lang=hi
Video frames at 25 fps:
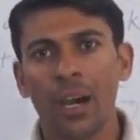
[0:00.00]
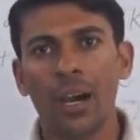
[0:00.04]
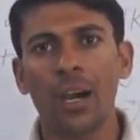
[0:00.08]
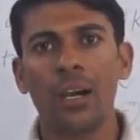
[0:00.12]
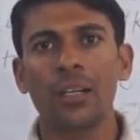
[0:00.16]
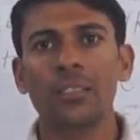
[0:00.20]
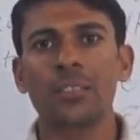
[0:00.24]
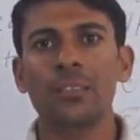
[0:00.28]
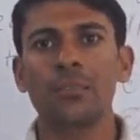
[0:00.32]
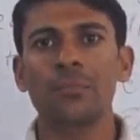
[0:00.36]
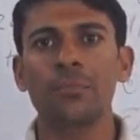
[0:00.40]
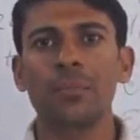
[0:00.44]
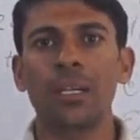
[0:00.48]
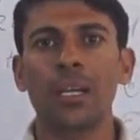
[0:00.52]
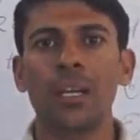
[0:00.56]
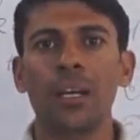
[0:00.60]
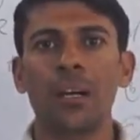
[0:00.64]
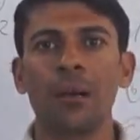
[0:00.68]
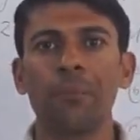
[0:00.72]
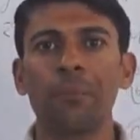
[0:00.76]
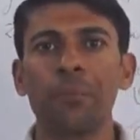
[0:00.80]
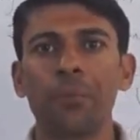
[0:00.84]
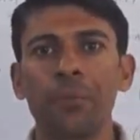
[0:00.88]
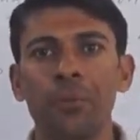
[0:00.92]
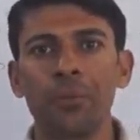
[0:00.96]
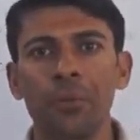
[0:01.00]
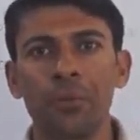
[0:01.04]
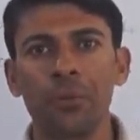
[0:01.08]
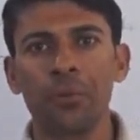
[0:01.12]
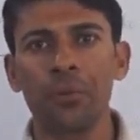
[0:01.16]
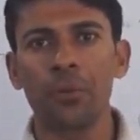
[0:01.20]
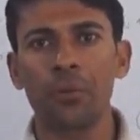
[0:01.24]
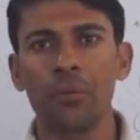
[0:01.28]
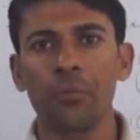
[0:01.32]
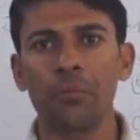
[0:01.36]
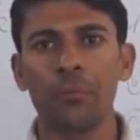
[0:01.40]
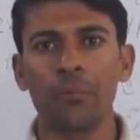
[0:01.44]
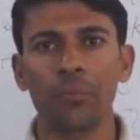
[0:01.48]
आज मैं आपको
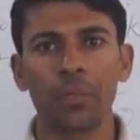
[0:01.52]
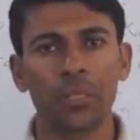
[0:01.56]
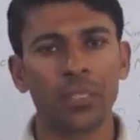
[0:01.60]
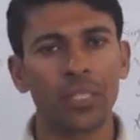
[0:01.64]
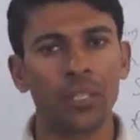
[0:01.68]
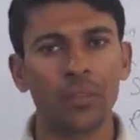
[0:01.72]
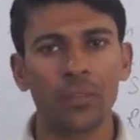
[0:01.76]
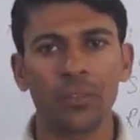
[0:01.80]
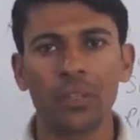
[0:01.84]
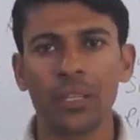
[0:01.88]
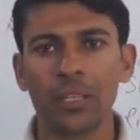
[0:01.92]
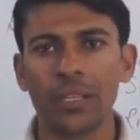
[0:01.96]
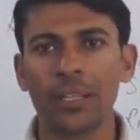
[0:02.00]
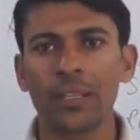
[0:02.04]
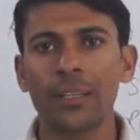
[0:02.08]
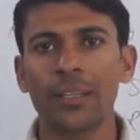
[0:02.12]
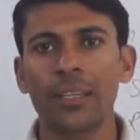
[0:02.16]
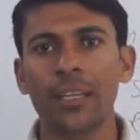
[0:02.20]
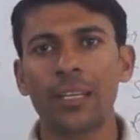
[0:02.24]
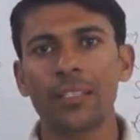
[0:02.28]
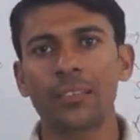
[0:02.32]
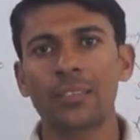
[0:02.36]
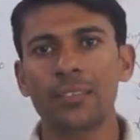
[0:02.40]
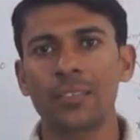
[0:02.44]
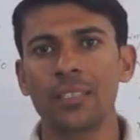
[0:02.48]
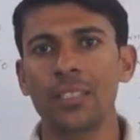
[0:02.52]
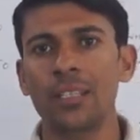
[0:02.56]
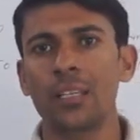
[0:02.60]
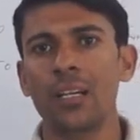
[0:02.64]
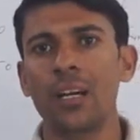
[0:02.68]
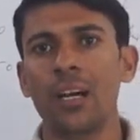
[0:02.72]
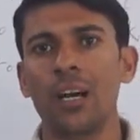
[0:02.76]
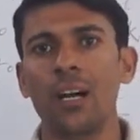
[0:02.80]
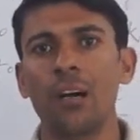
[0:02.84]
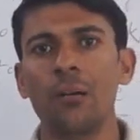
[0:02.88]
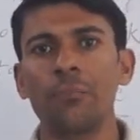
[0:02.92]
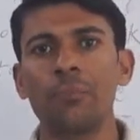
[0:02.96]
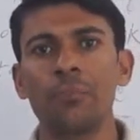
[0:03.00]
बताऊंगा कि कैसे
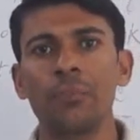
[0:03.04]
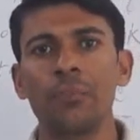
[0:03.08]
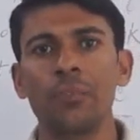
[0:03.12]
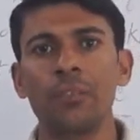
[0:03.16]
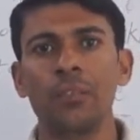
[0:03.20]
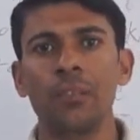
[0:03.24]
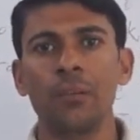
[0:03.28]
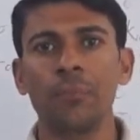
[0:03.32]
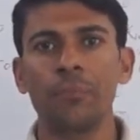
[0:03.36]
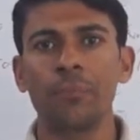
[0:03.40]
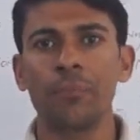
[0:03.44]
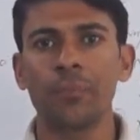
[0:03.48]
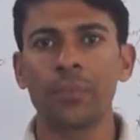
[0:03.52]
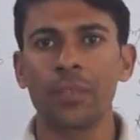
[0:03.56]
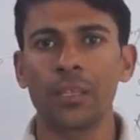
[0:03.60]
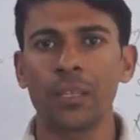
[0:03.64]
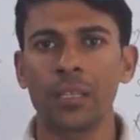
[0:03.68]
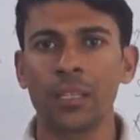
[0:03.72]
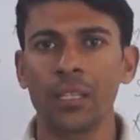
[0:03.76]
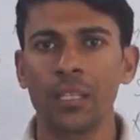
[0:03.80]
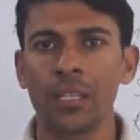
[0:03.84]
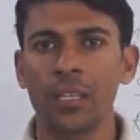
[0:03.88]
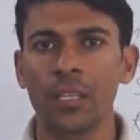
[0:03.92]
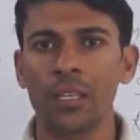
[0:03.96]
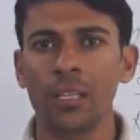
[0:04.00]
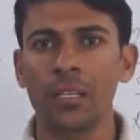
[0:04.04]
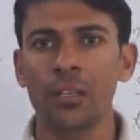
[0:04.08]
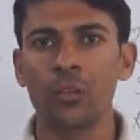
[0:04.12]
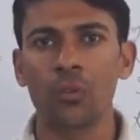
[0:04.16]
आप अपने